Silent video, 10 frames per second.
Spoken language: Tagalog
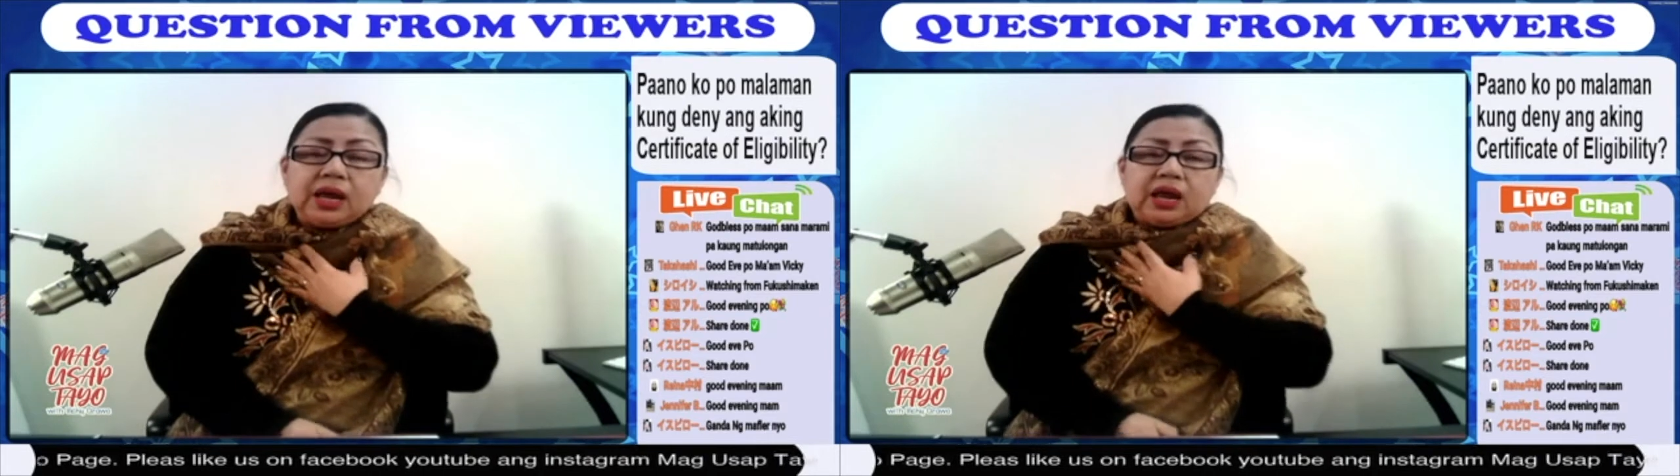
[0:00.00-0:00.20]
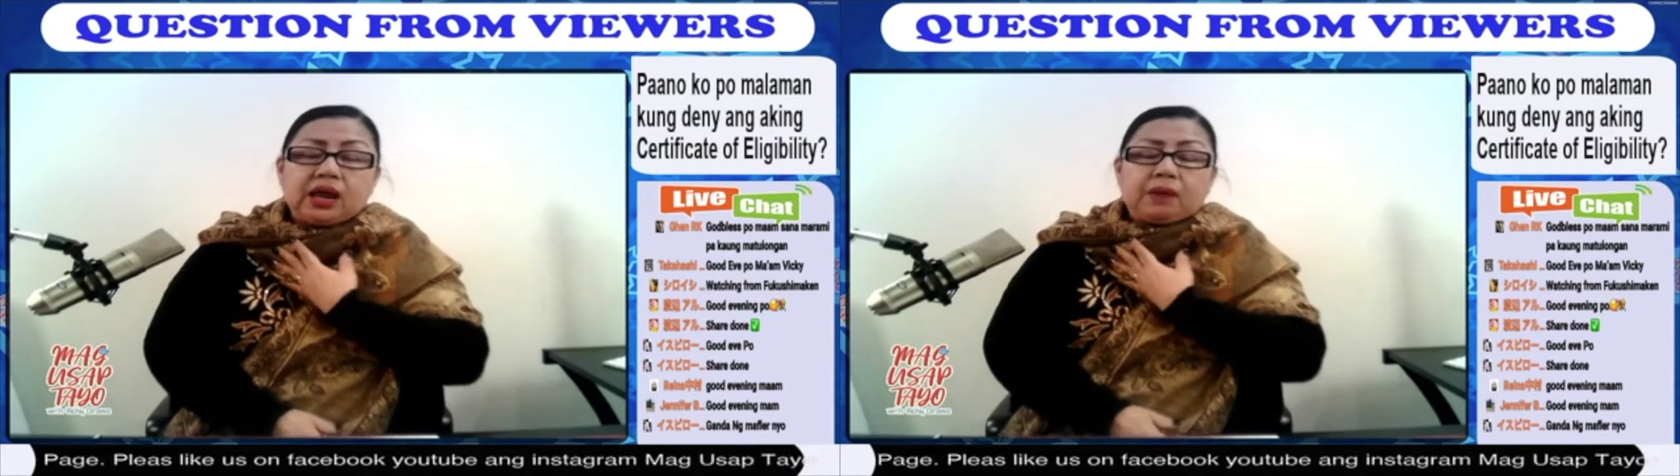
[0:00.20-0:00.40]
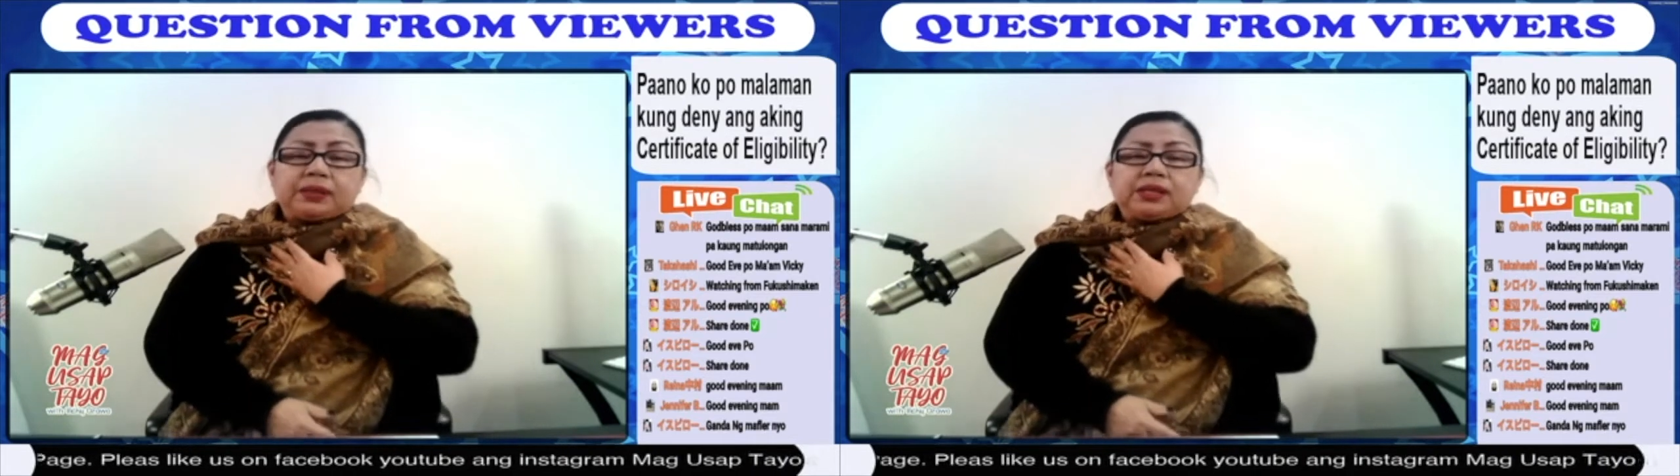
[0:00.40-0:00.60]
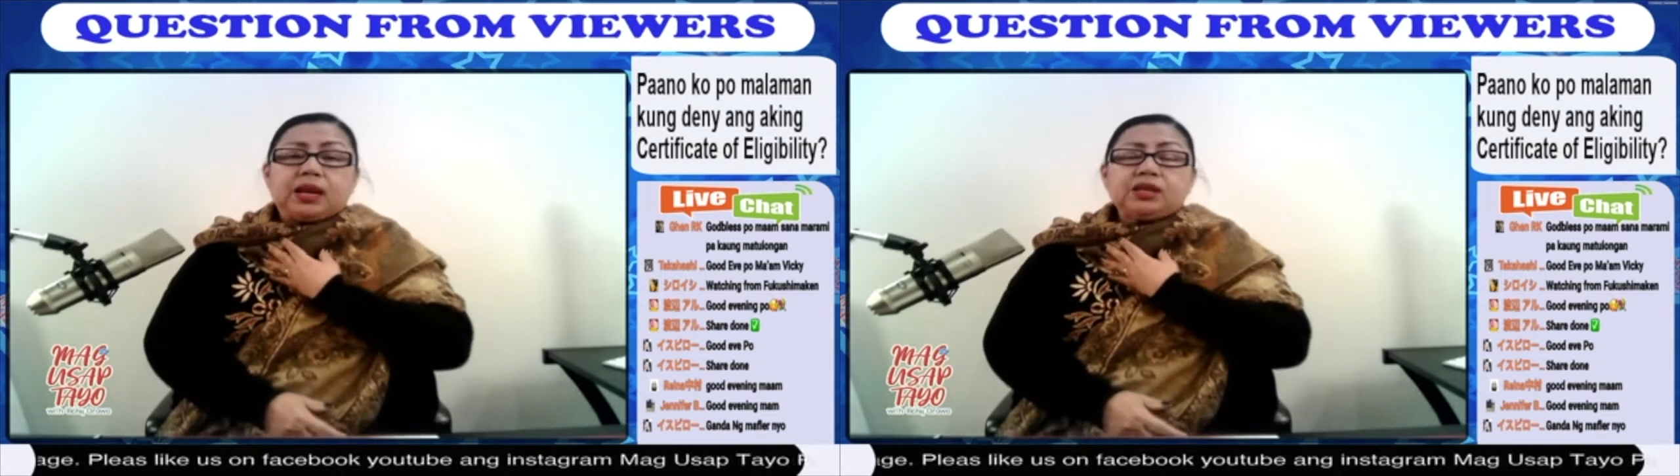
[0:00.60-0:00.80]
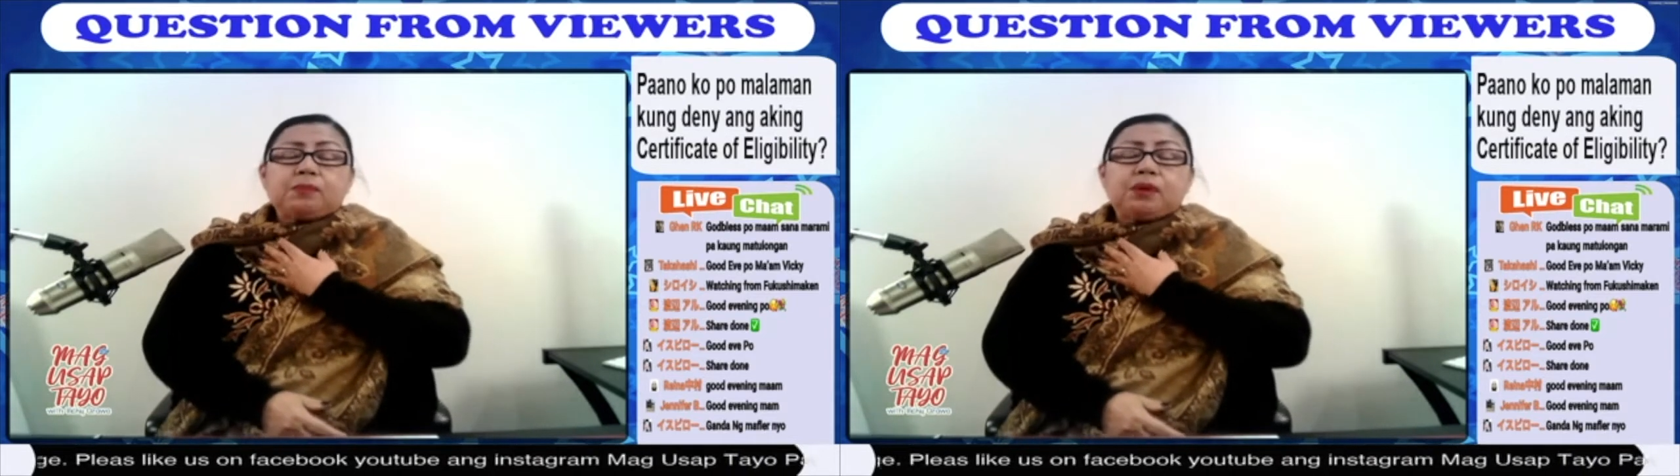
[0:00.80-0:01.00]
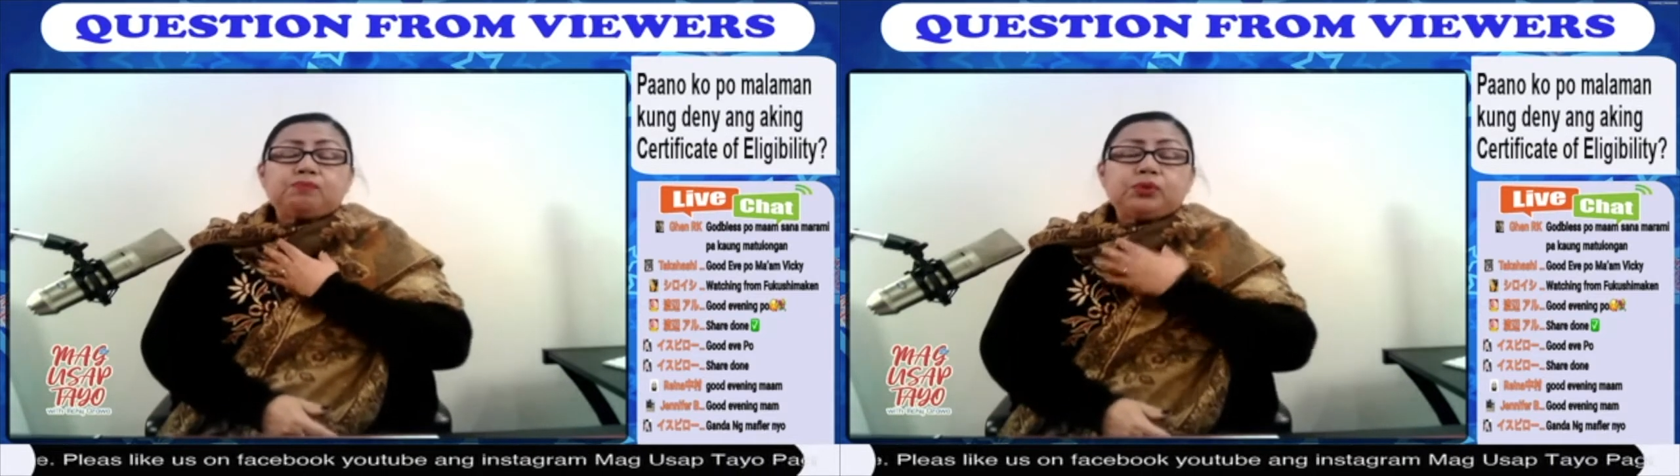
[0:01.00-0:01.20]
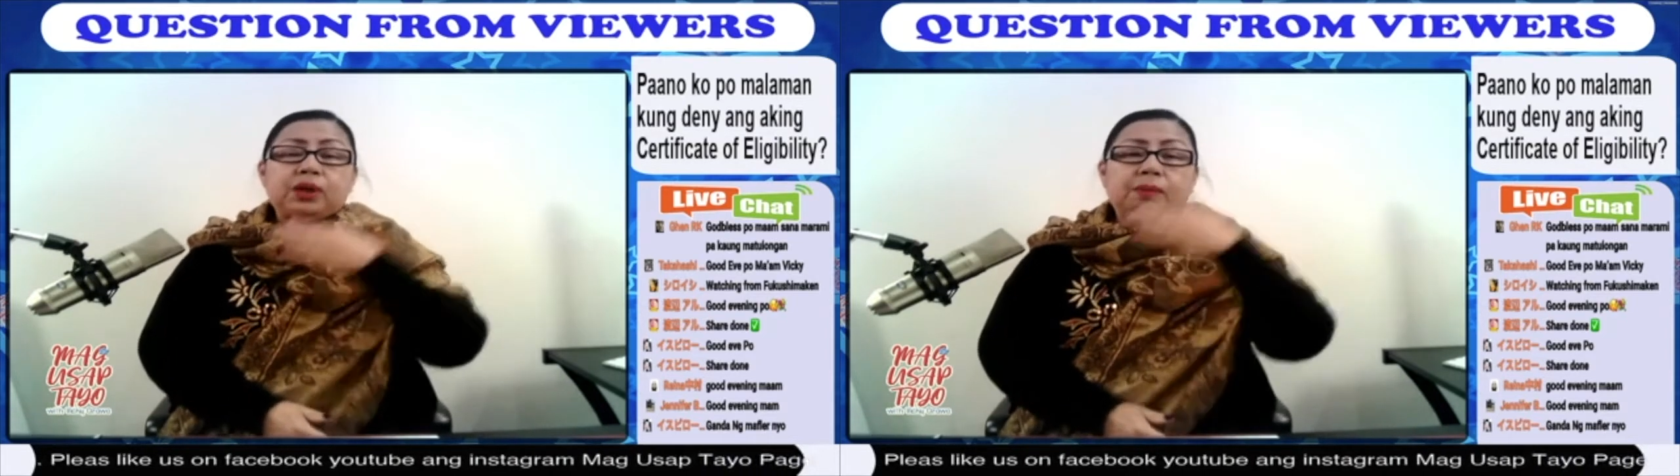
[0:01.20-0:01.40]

Ipadala niyo man po yan,